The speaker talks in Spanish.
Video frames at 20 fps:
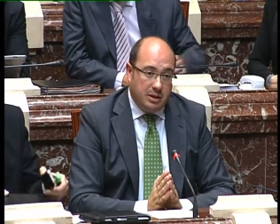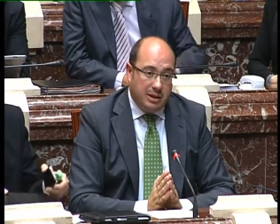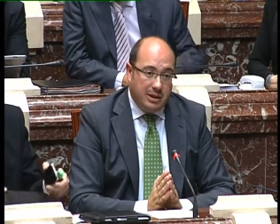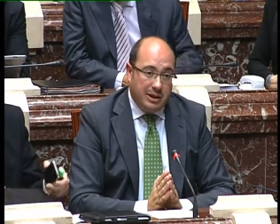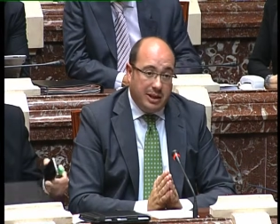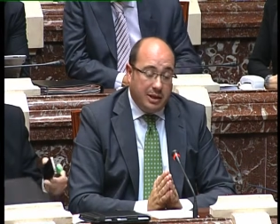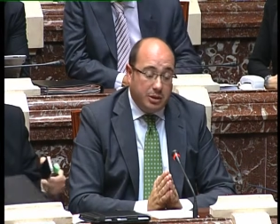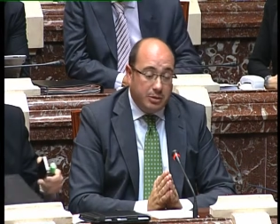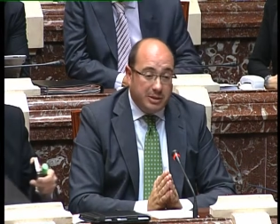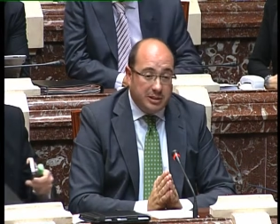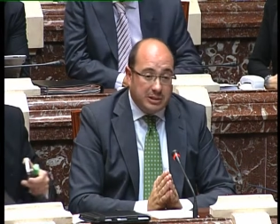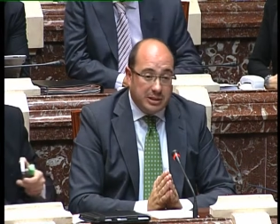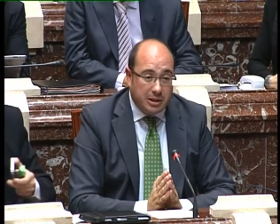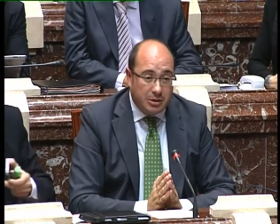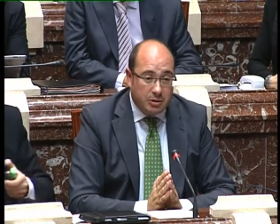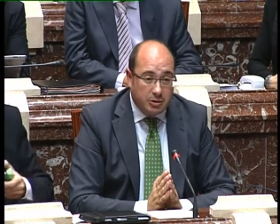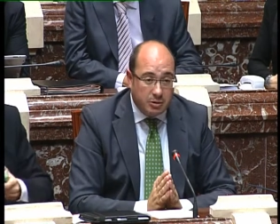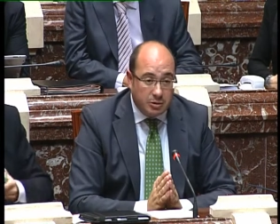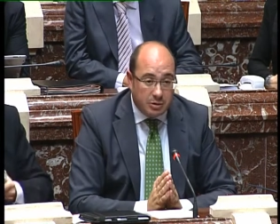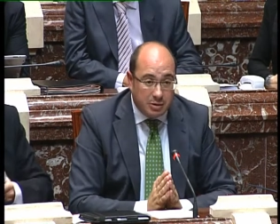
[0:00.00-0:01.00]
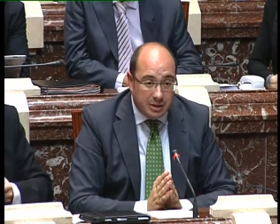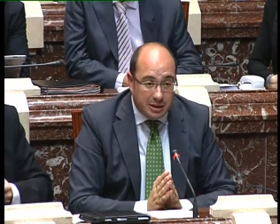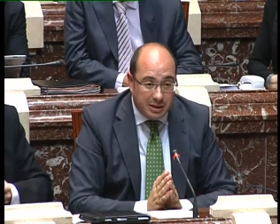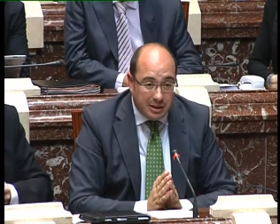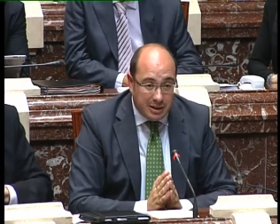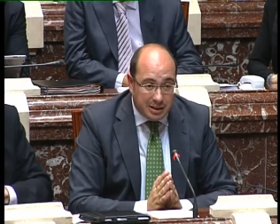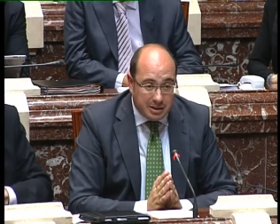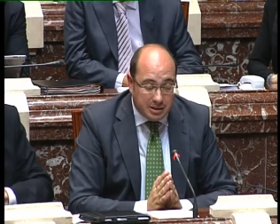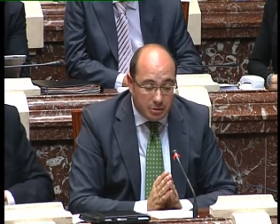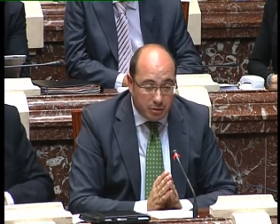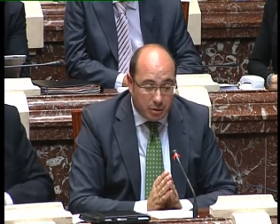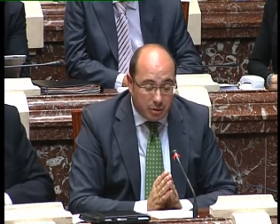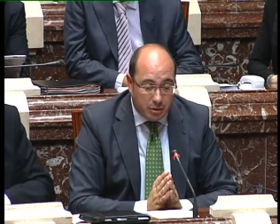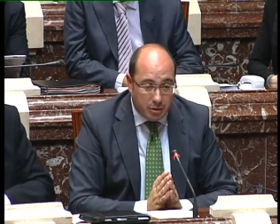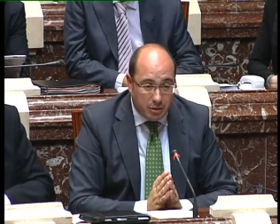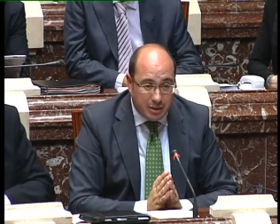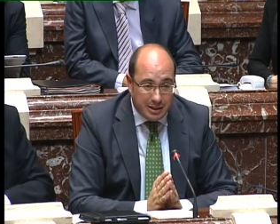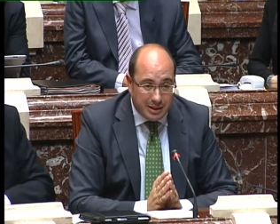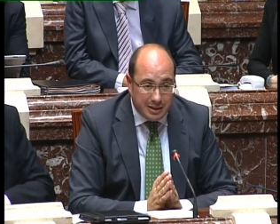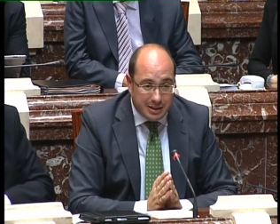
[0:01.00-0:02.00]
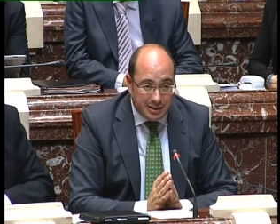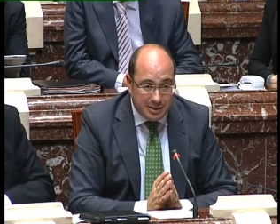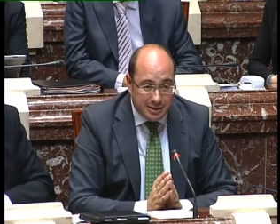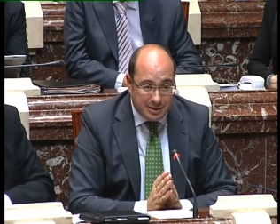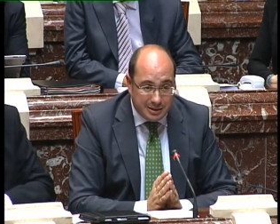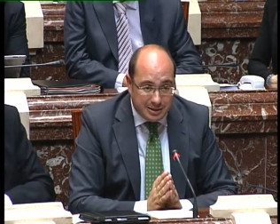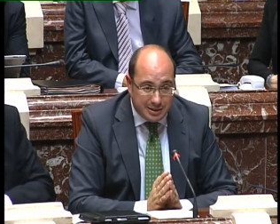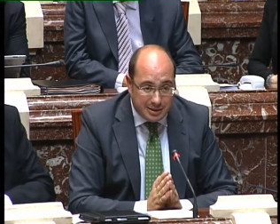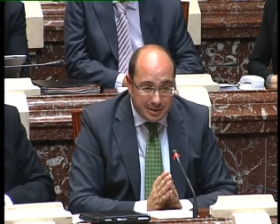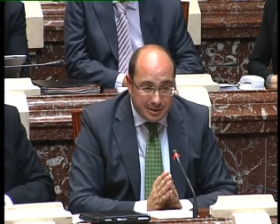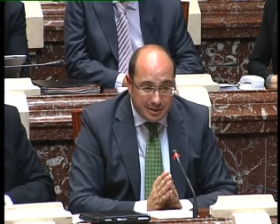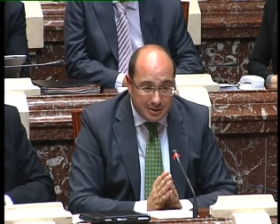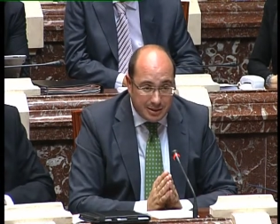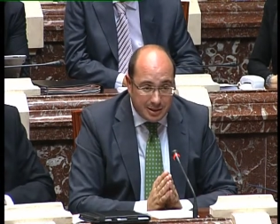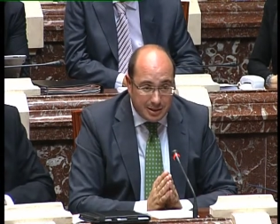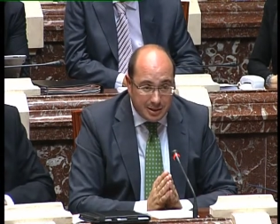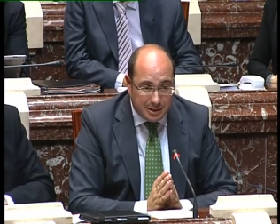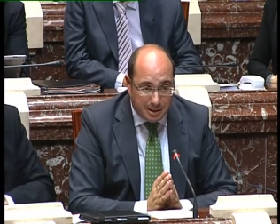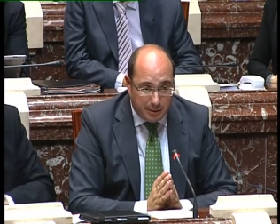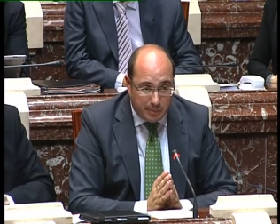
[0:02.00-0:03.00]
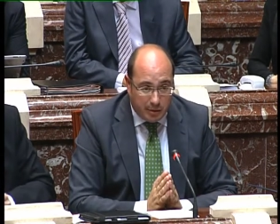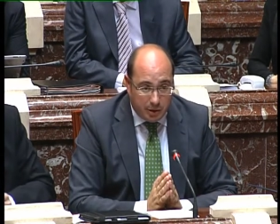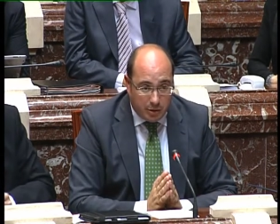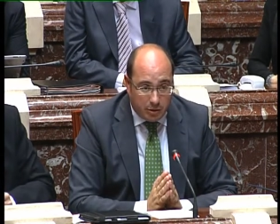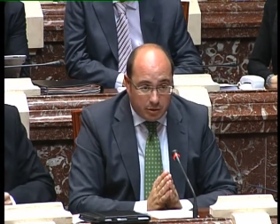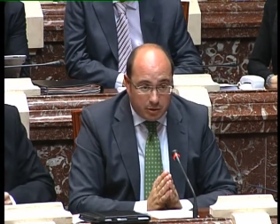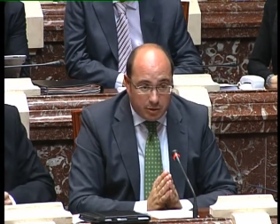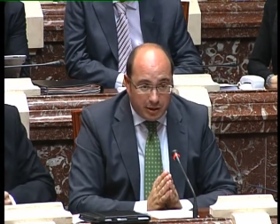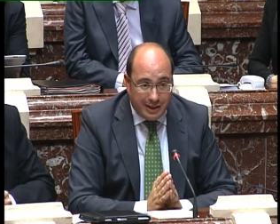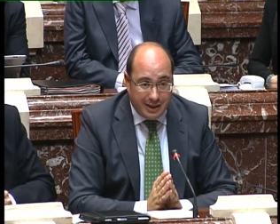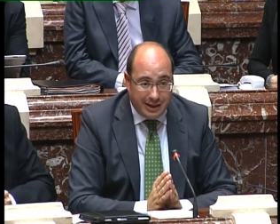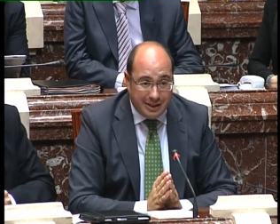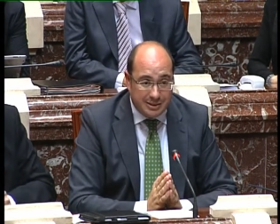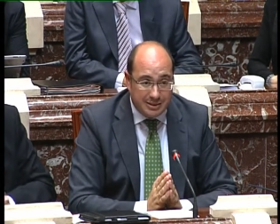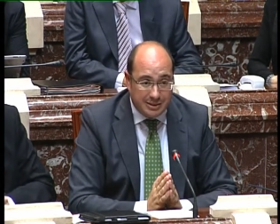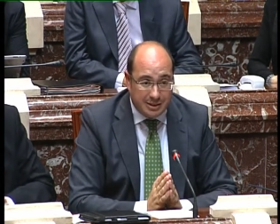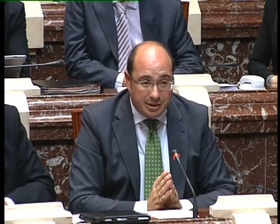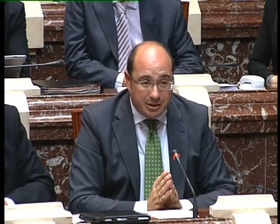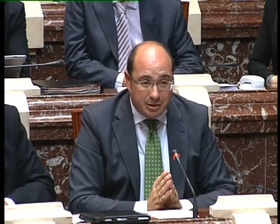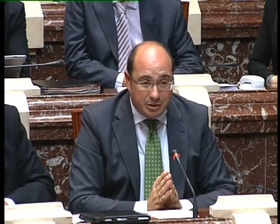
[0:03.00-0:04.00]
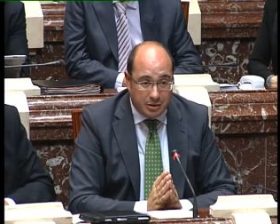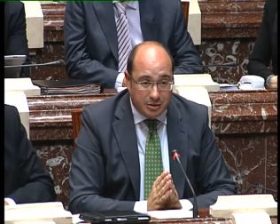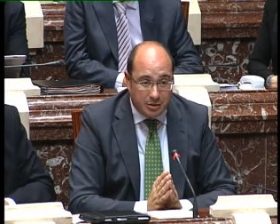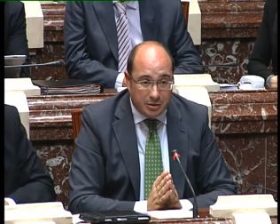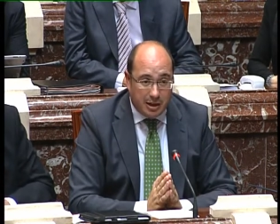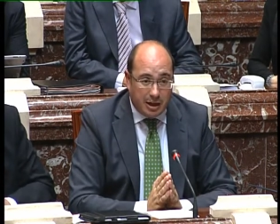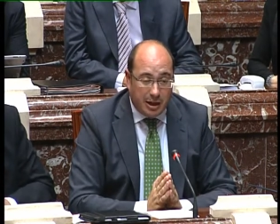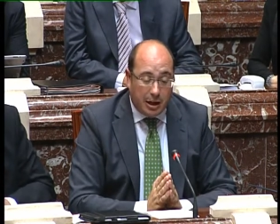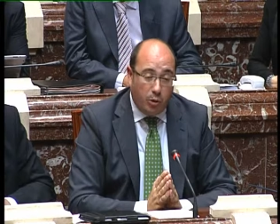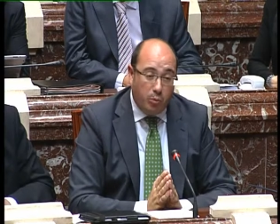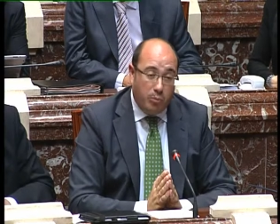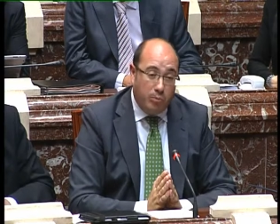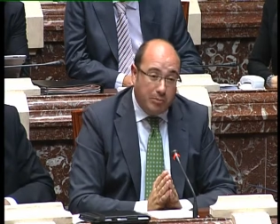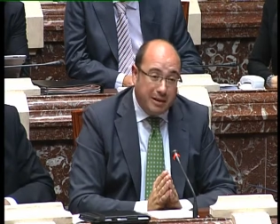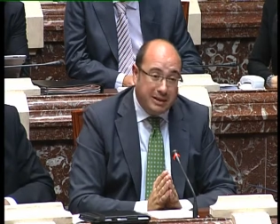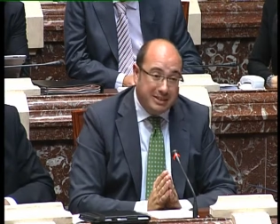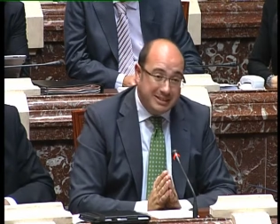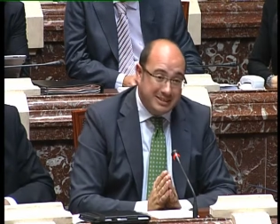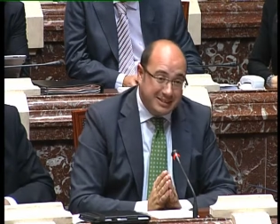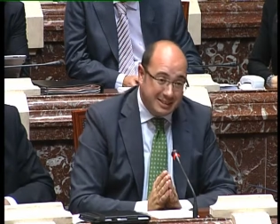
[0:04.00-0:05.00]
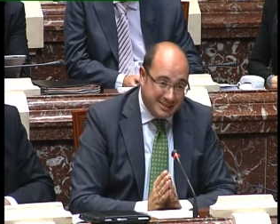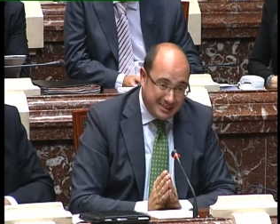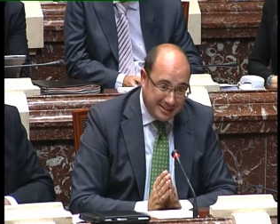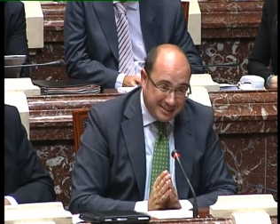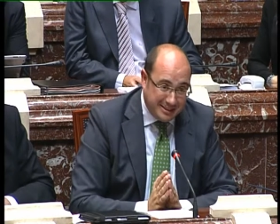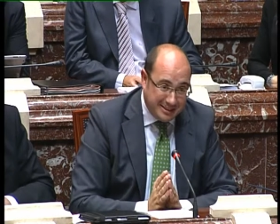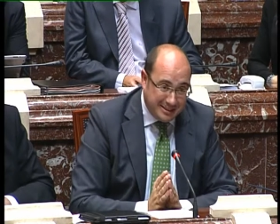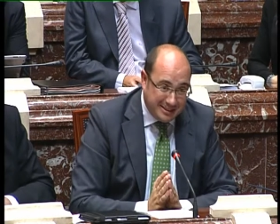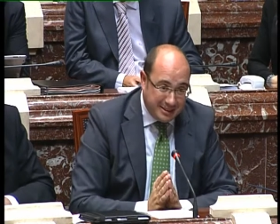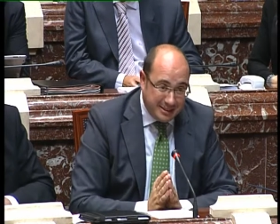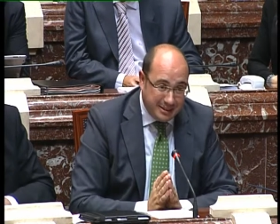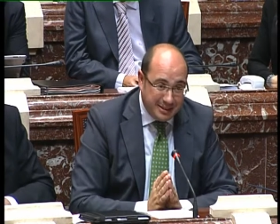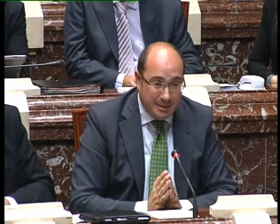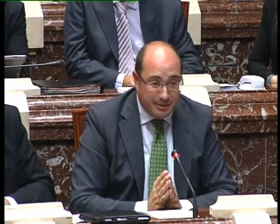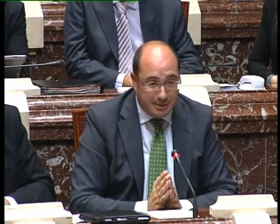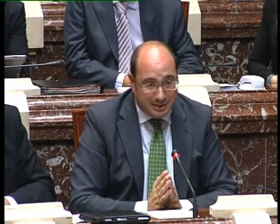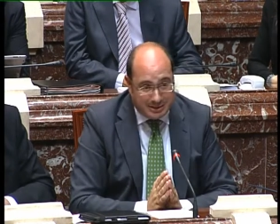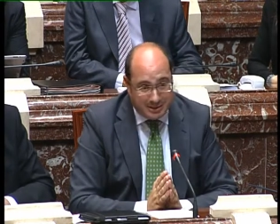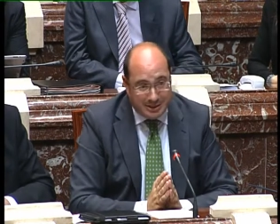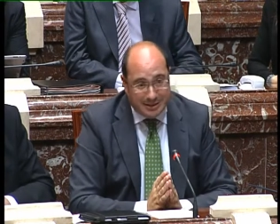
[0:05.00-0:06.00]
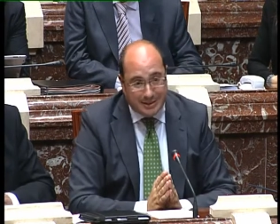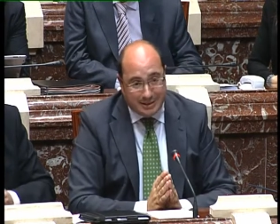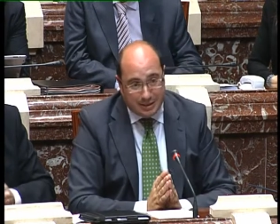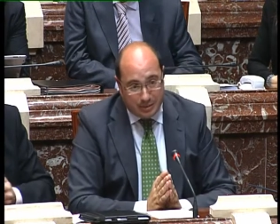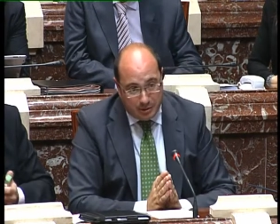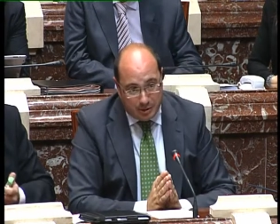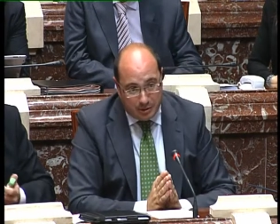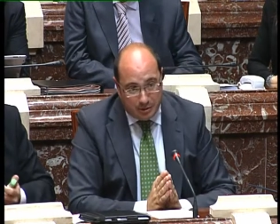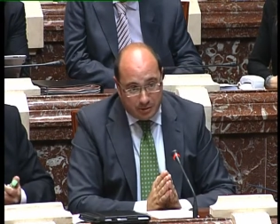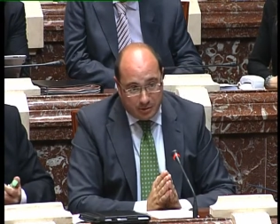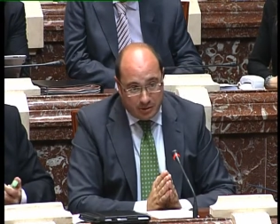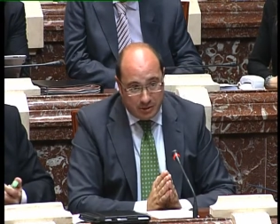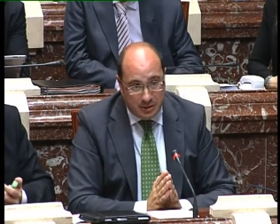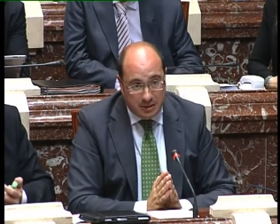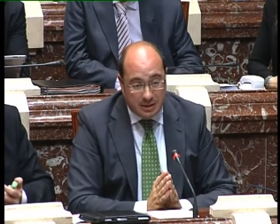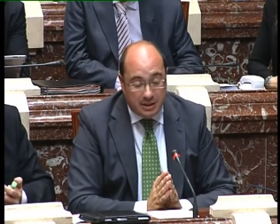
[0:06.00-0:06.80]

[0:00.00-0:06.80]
El año pasado la situación era distinta y peor. El anterior aún más distinta y bastante peor.